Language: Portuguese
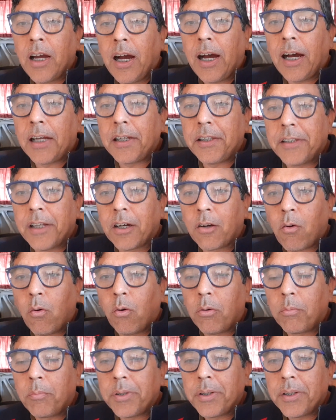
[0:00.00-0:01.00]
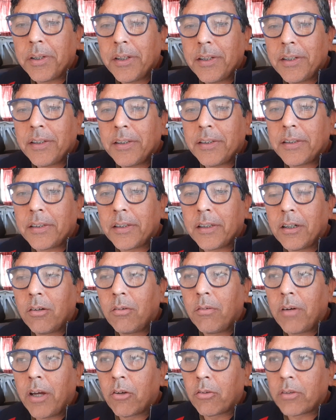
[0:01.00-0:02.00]
ali da Kombi.
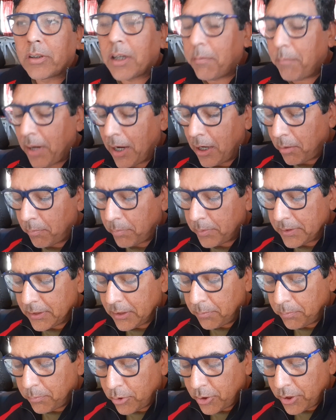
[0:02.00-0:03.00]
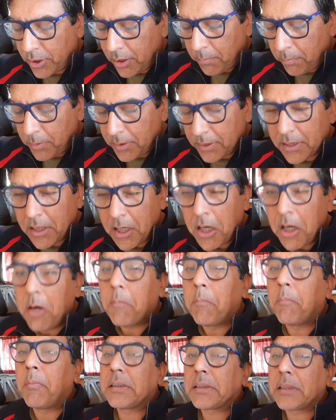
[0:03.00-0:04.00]
Então, é um trabalho a princípio simples,
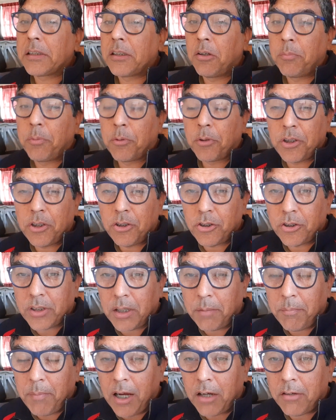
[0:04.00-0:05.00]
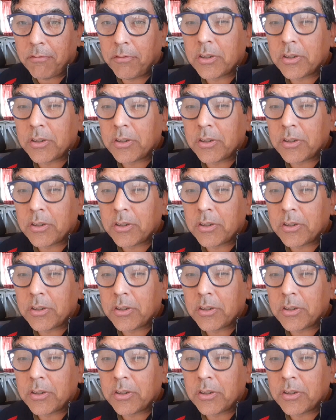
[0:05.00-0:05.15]
mas que dá um pouquinho de trabalho.